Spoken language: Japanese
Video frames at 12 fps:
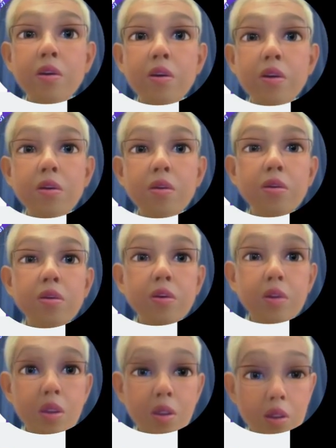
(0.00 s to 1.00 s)
これをこ
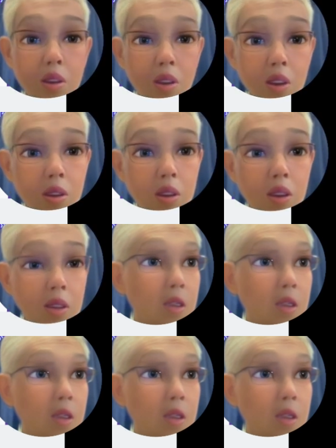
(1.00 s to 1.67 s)
こに書いてあ